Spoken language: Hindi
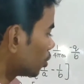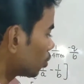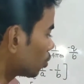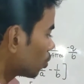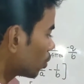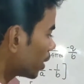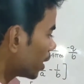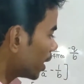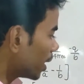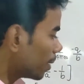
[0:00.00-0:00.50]

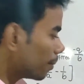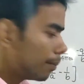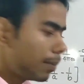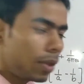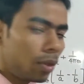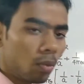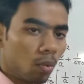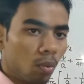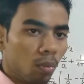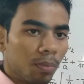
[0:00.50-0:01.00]
इंटू ए
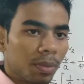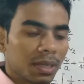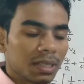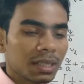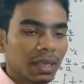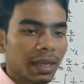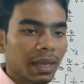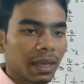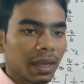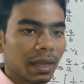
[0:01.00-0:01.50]
बी ऊपर
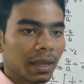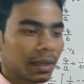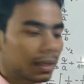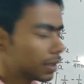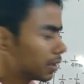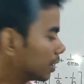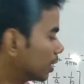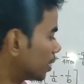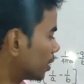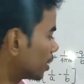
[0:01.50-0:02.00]
जाएगा ये